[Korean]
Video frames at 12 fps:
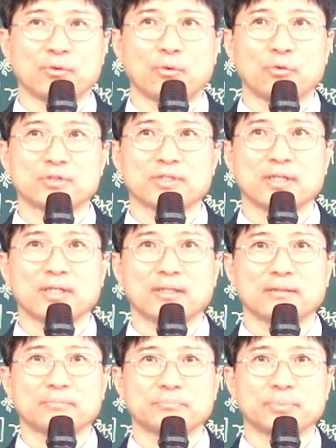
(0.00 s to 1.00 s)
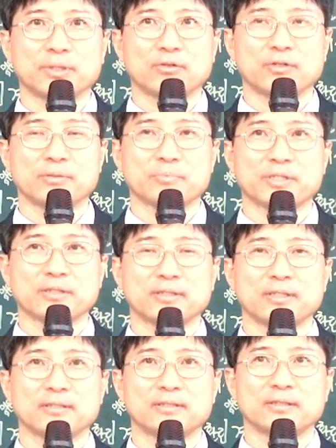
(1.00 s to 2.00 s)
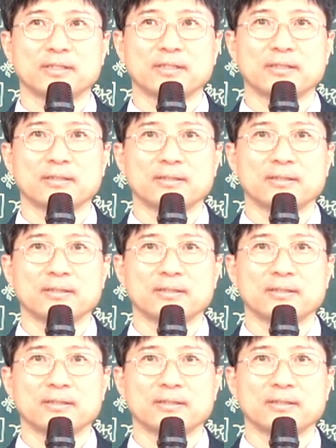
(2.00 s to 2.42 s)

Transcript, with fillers: 5차 평화 협상을 했는데